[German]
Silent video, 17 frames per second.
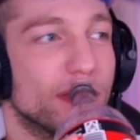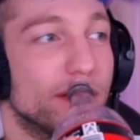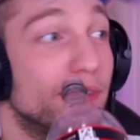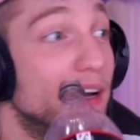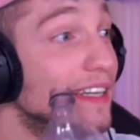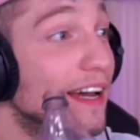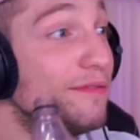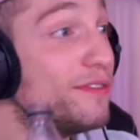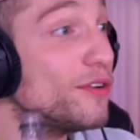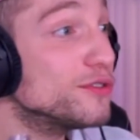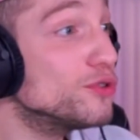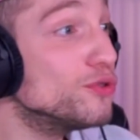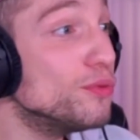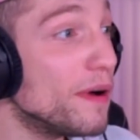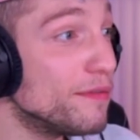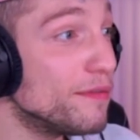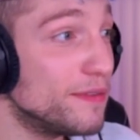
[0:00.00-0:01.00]
Weil ich einfach
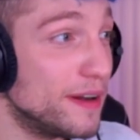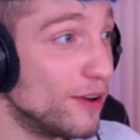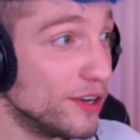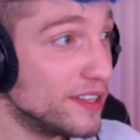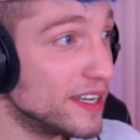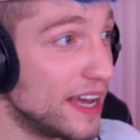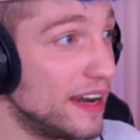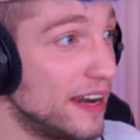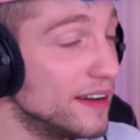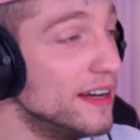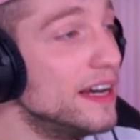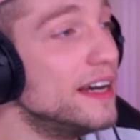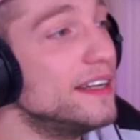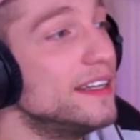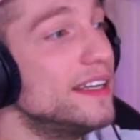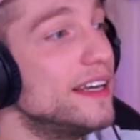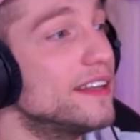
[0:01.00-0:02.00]
super viele Leute kenne,
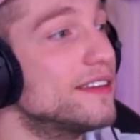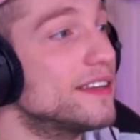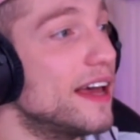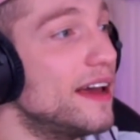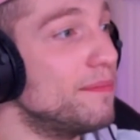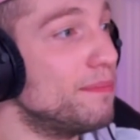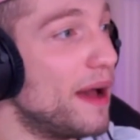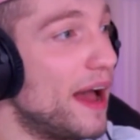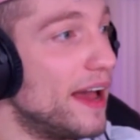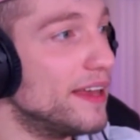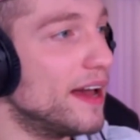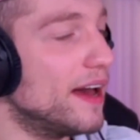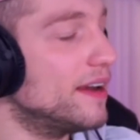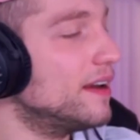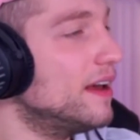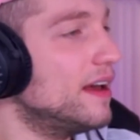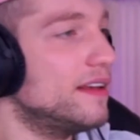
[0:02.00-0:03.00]
die jetzt seit ein paar
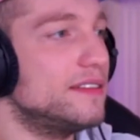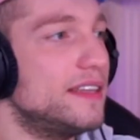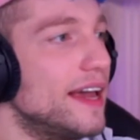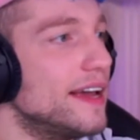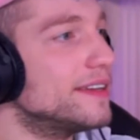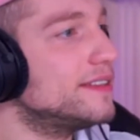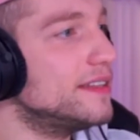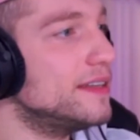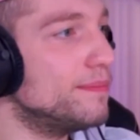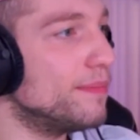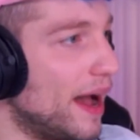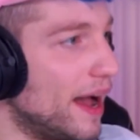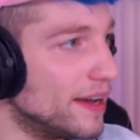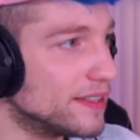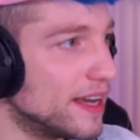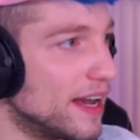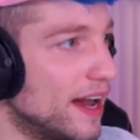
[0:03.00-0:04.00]
Jahren, sechs, sieben,
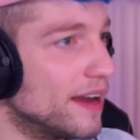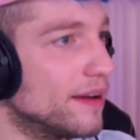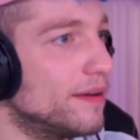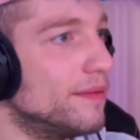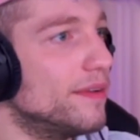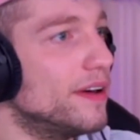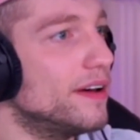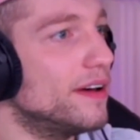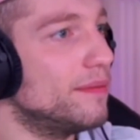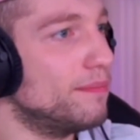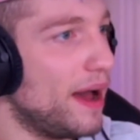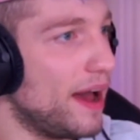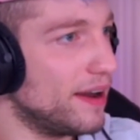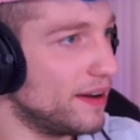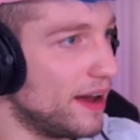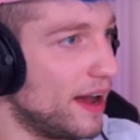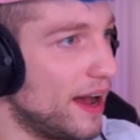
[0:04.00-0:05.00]
acht Jahren äh, einen
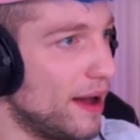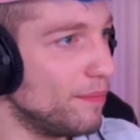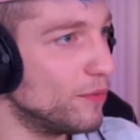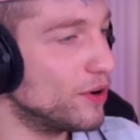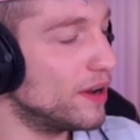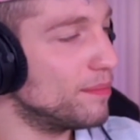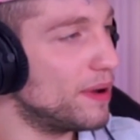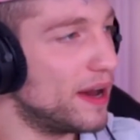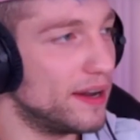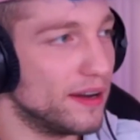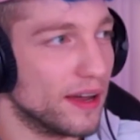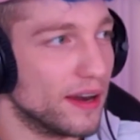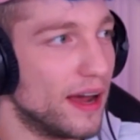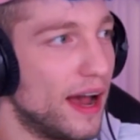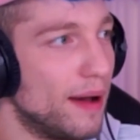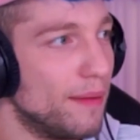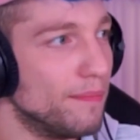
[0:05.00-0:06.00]
Partner haben oder eine
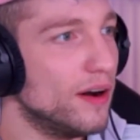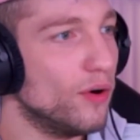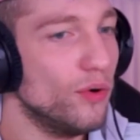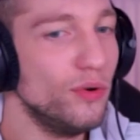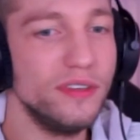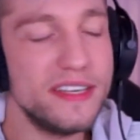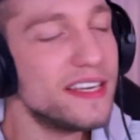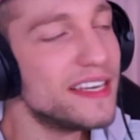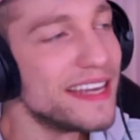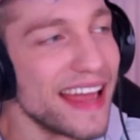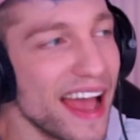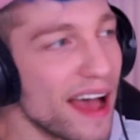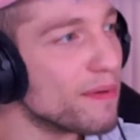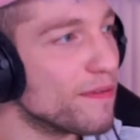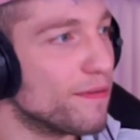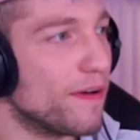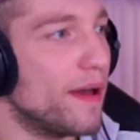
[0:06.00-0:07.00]
Partnerin haben und
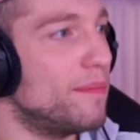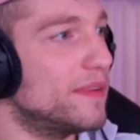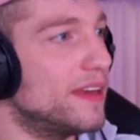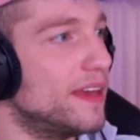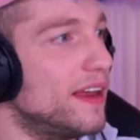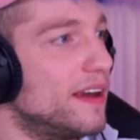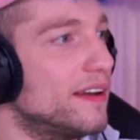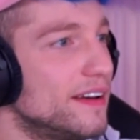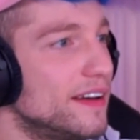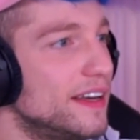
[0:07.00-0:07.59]
der fremd gehen.